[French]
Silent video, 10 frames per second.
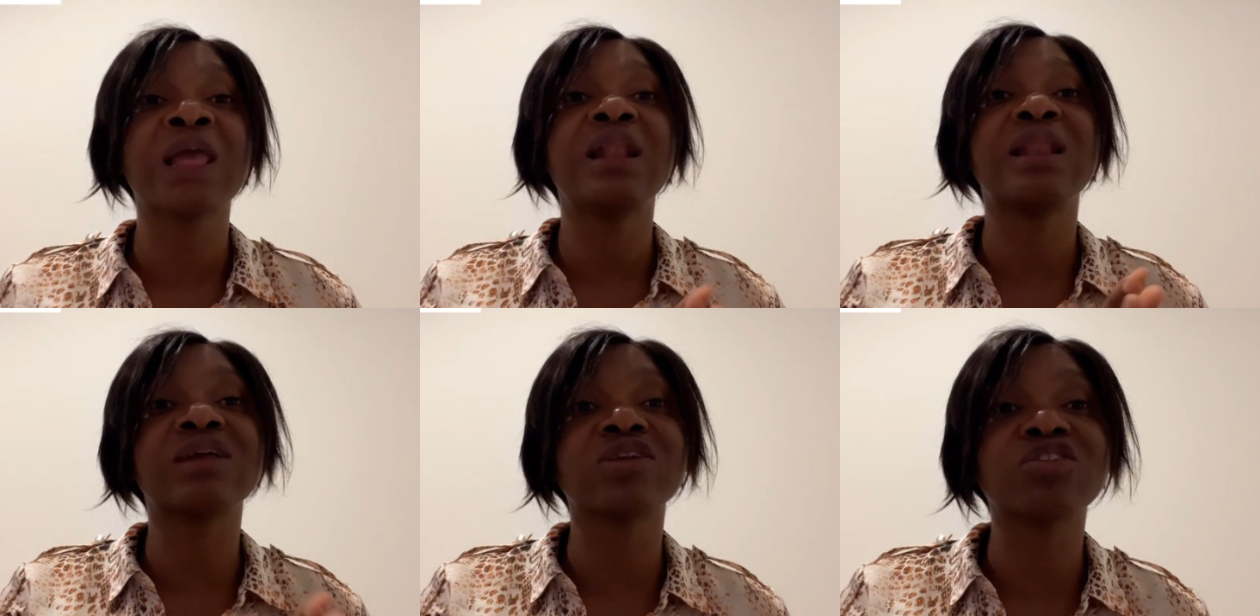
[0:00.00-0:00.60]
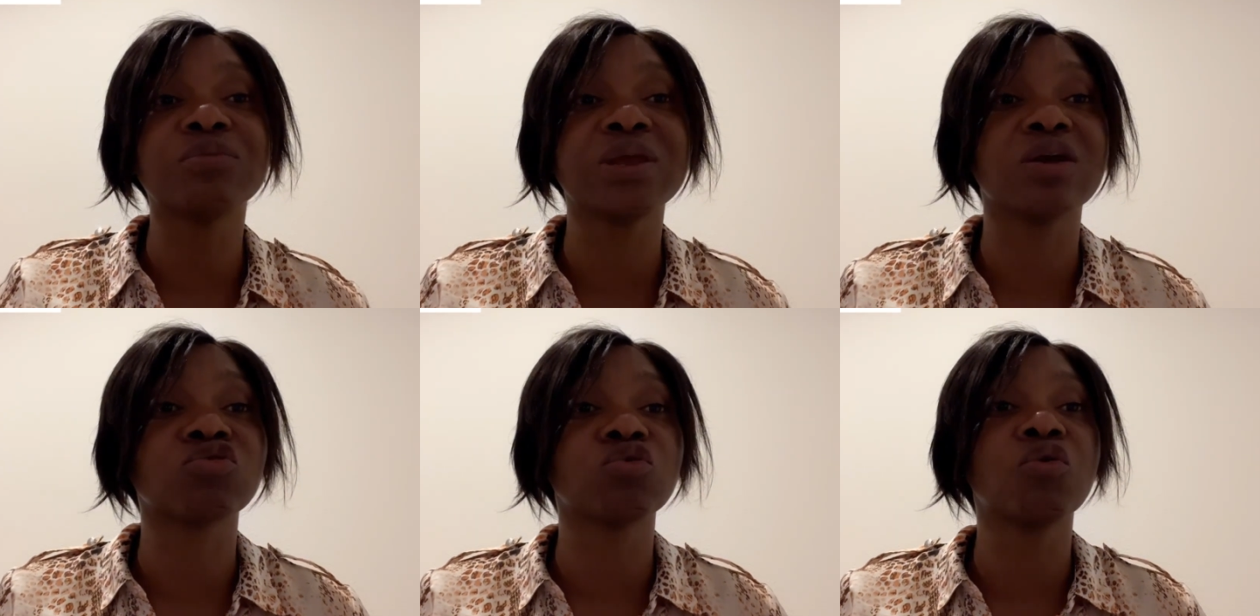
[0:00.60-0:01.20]
L'agent
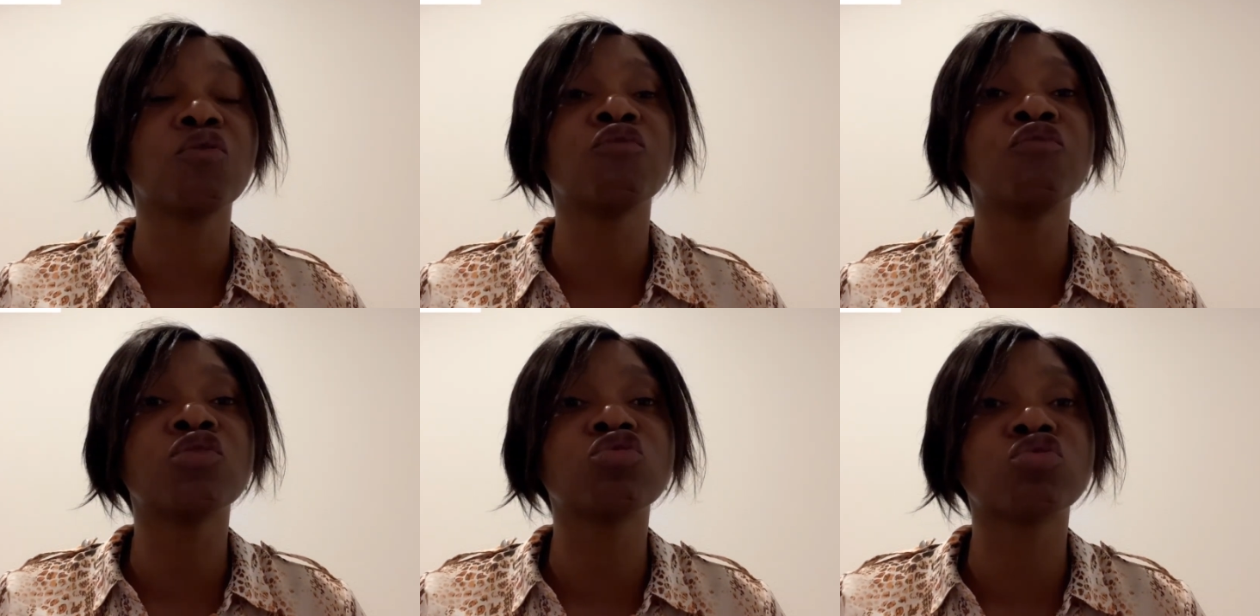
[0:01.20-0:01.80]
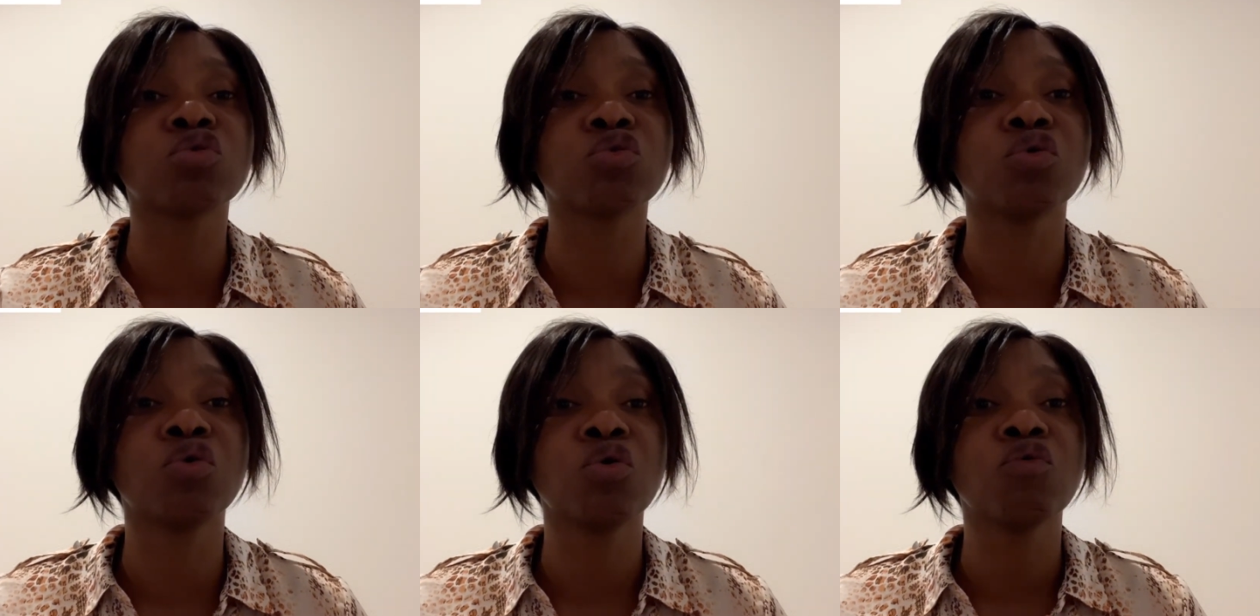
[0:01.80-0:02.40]
d'immigration veut juste
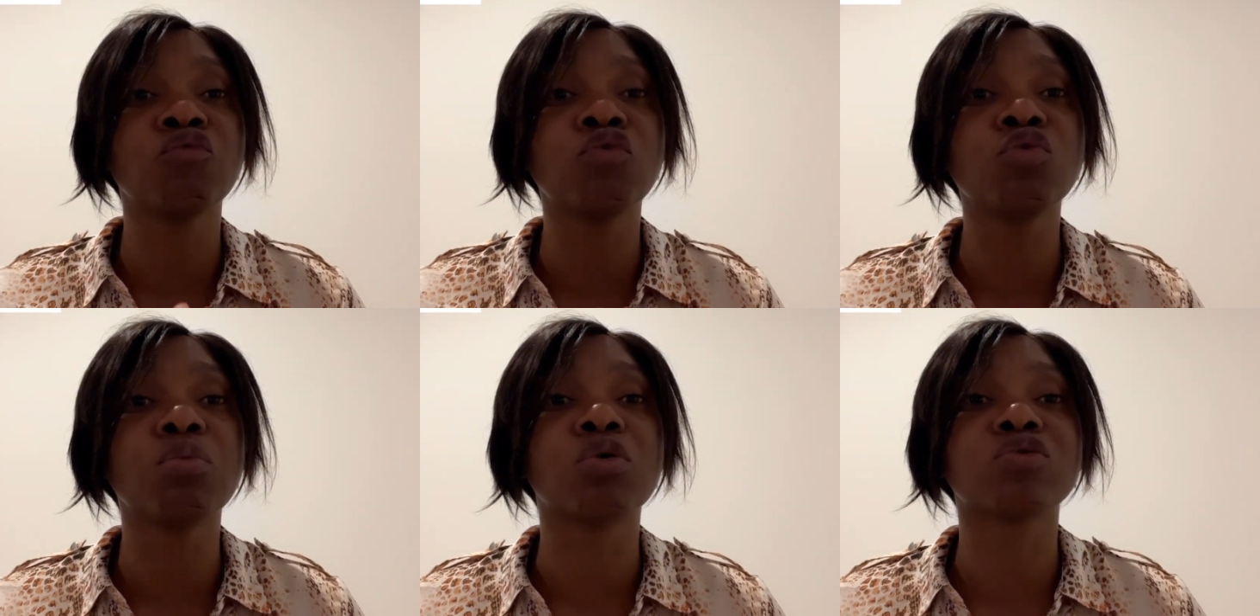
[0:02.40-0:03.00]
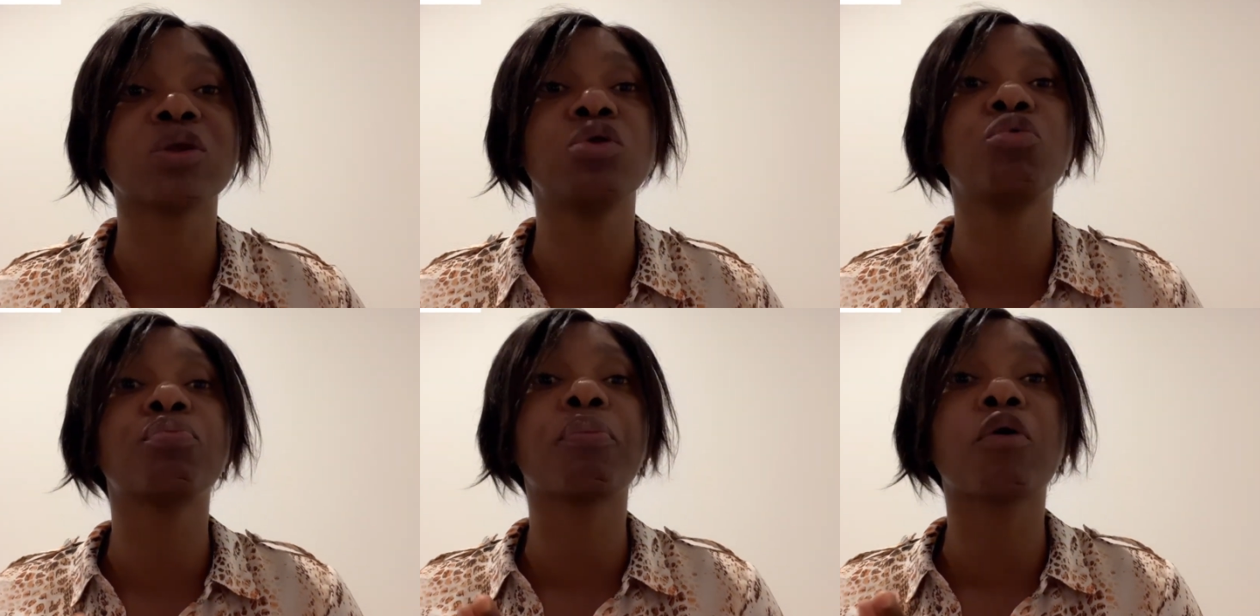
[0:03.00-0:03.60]
que vous lui montrez
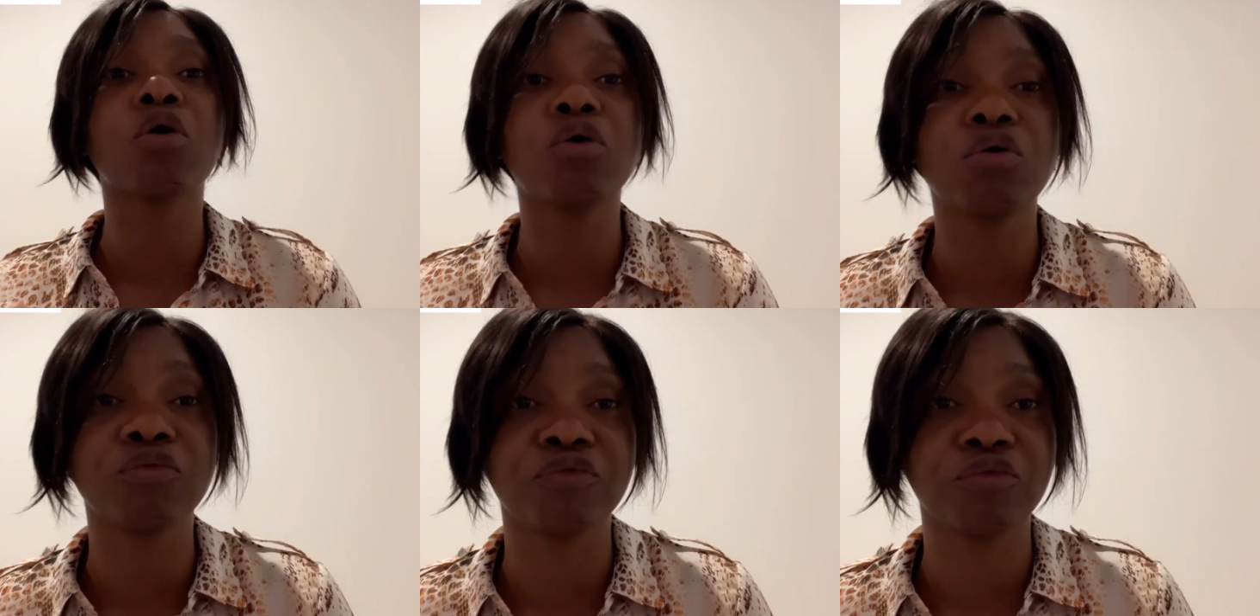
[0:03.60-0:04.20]
une preuve